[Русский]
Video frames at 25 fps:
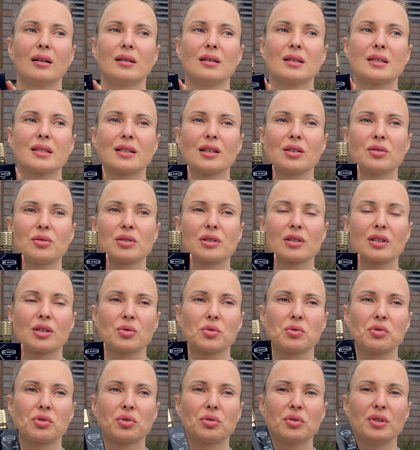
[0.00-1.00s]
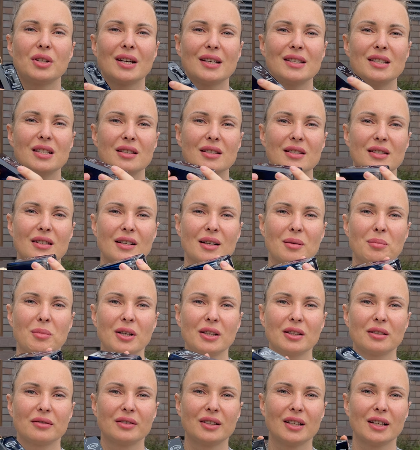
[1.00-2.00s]
Сразу скажу, что ни один из
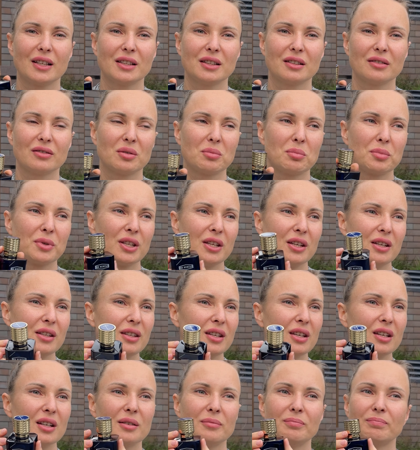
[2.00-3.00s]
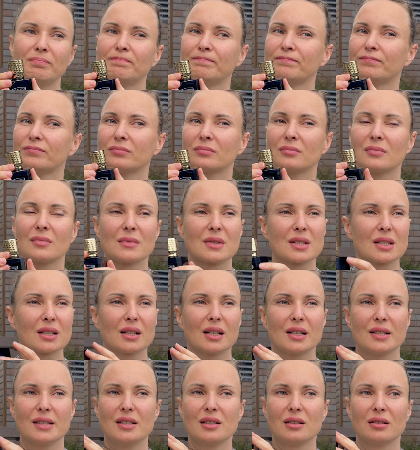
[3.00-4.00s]
ароматов до этого мне не
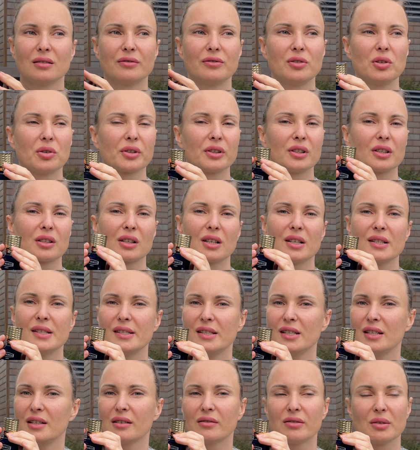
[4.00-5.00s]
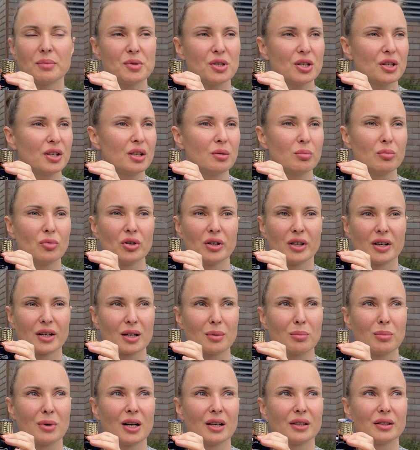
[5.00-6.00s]
заходил. Флер наркотик вообще не мой
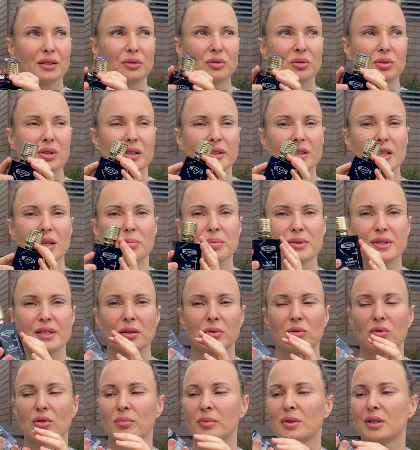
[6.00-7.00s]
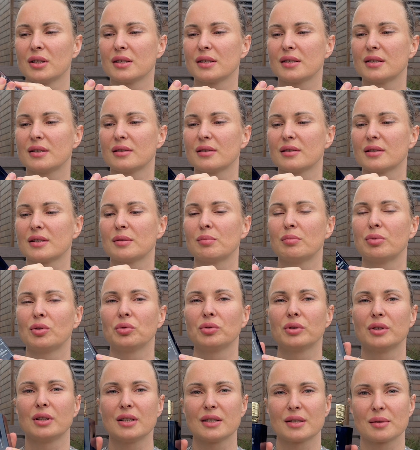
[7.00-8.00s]
аромат. Но когда я познакомилась с Блю
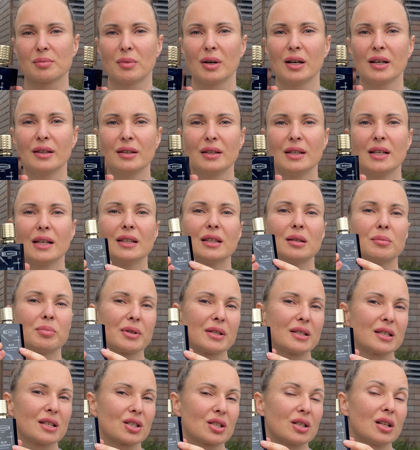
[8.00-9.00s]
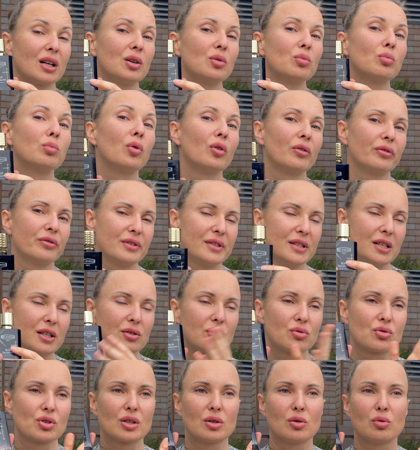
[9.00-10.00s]
Талисман, это произошла любовь. Здесь
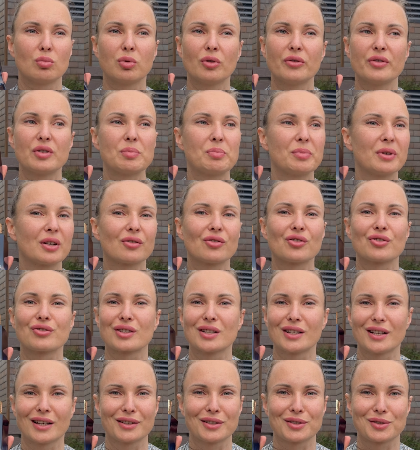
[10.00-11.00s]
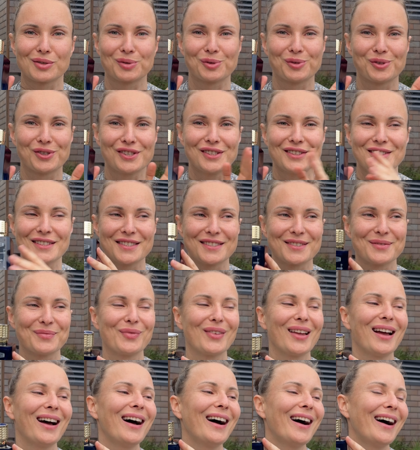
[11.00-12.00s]
уже любовь с первого взгляда случилась.
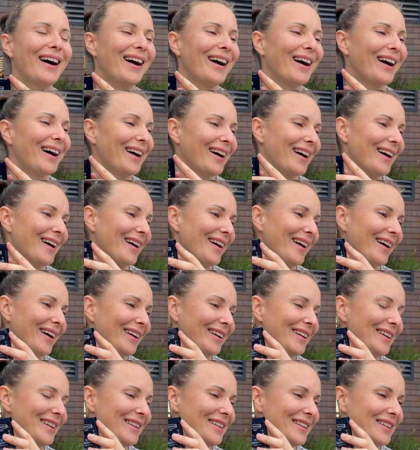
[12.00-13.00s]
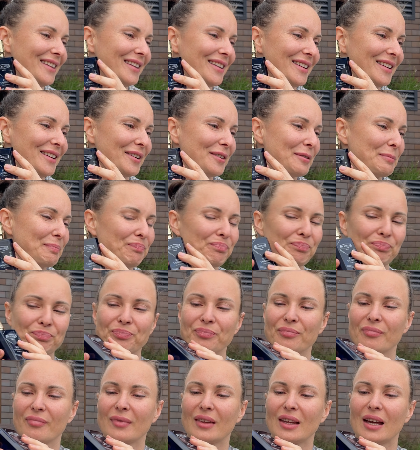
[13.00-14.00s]
И
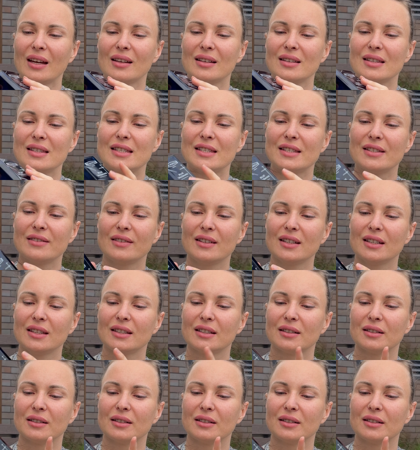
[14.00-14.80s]
цвет